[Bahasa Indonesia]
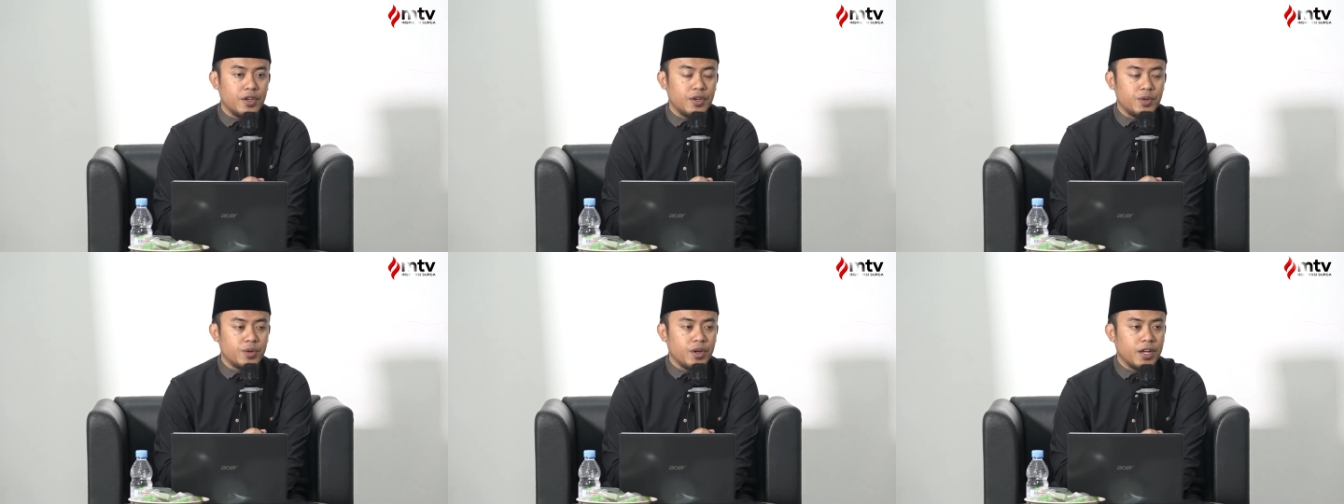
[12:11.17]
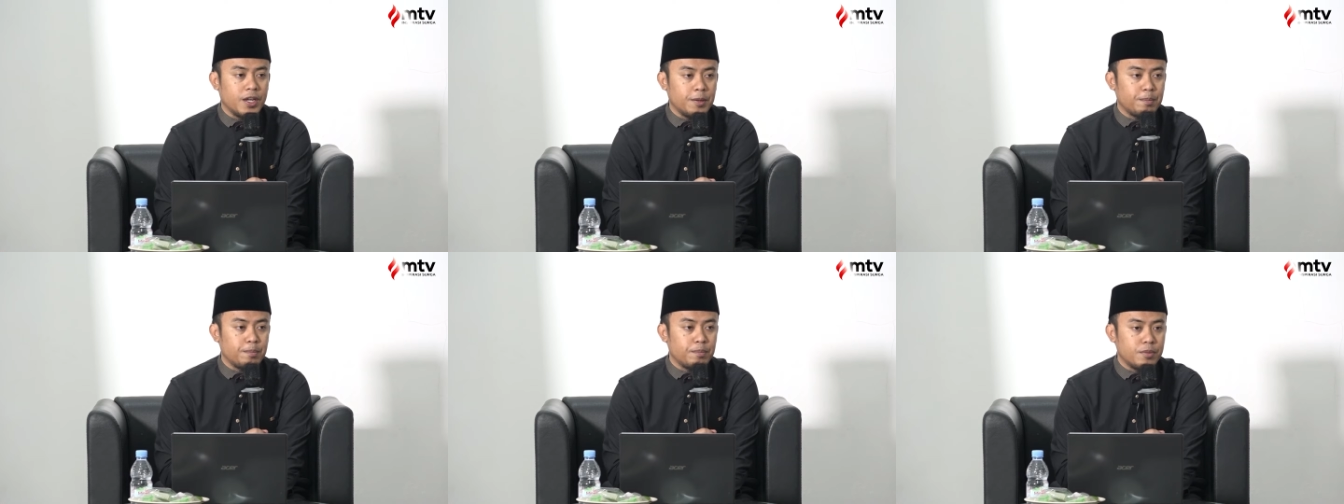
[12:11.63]

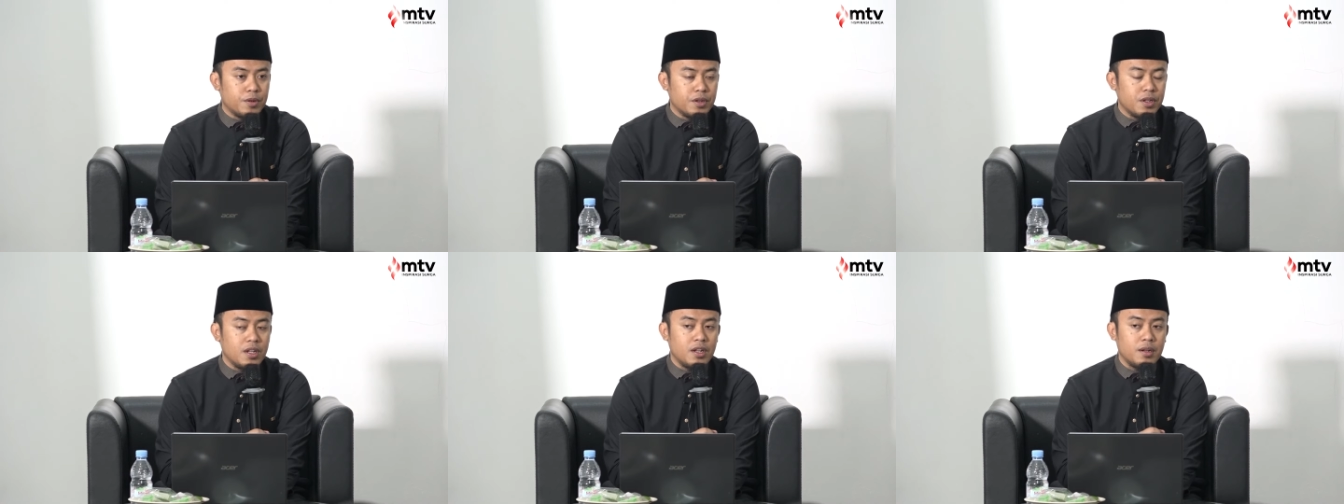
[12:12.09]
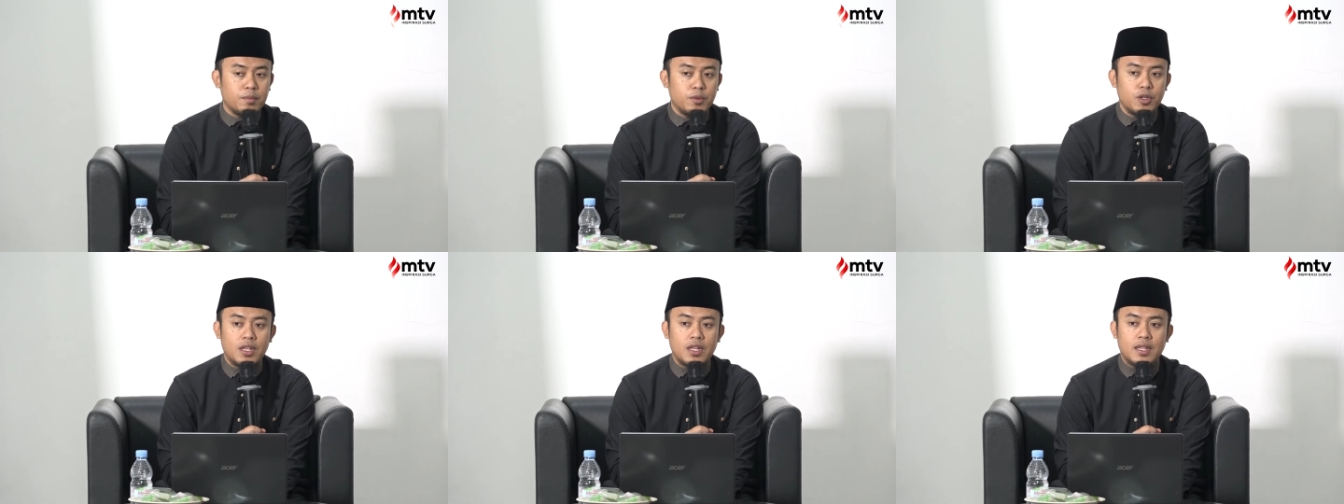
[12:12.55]
yuhibbul
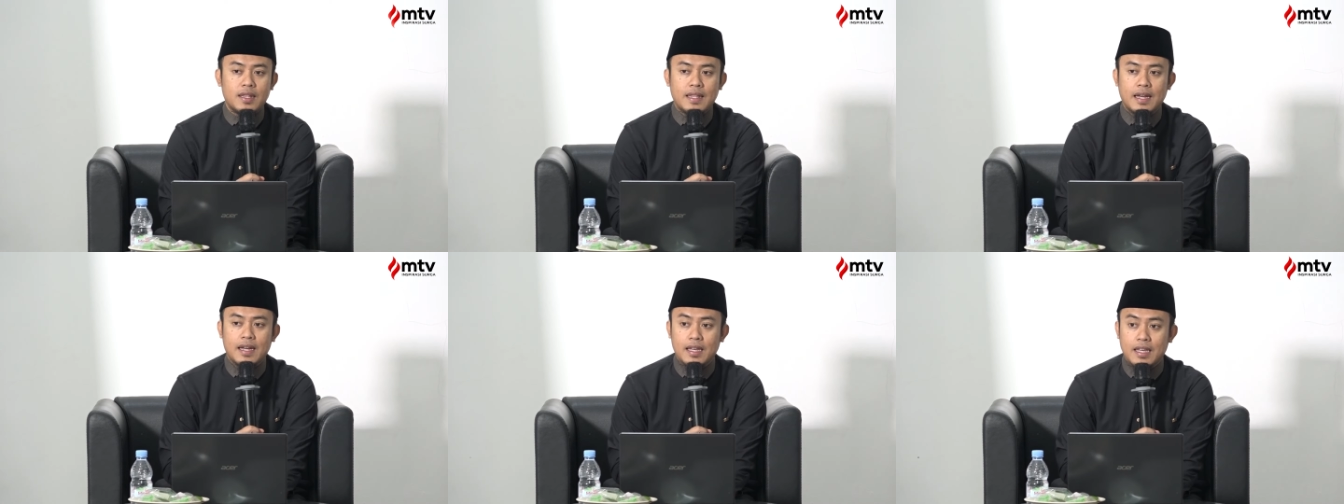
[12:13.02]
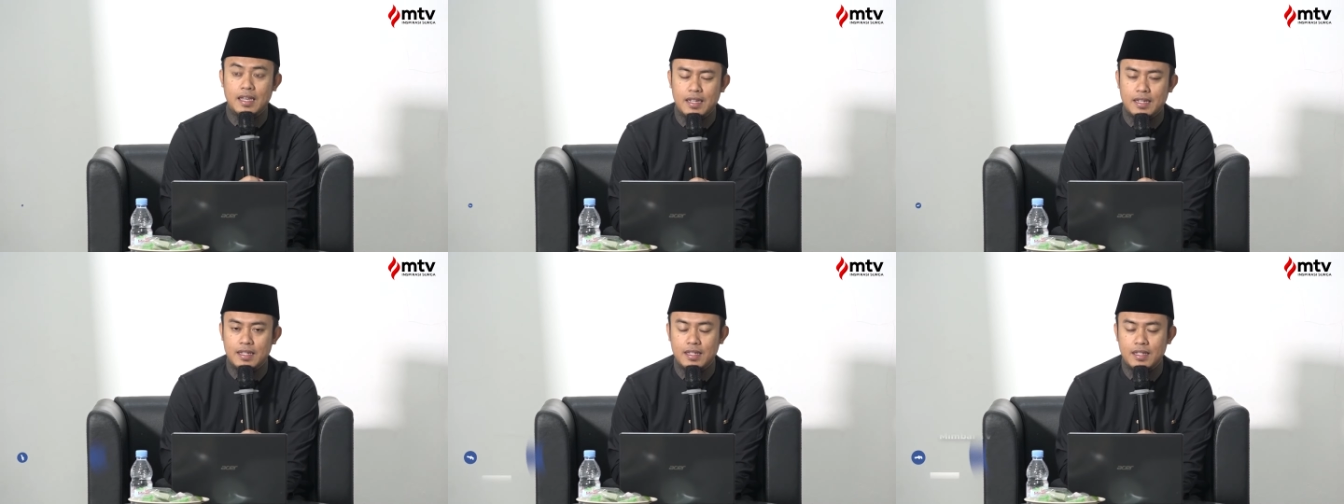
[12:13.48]

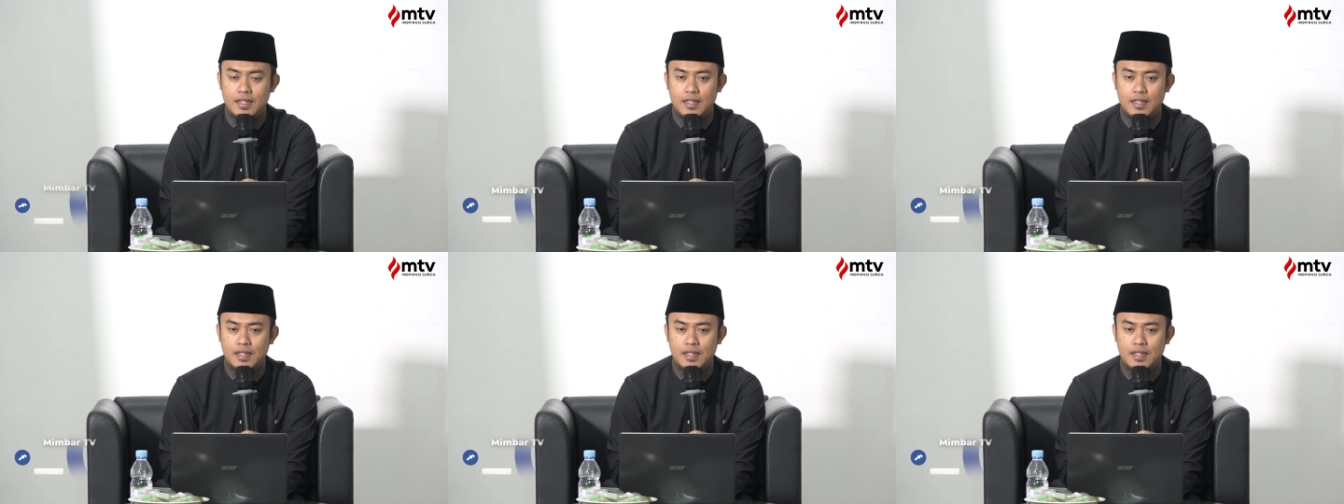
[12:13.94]
muttaqin."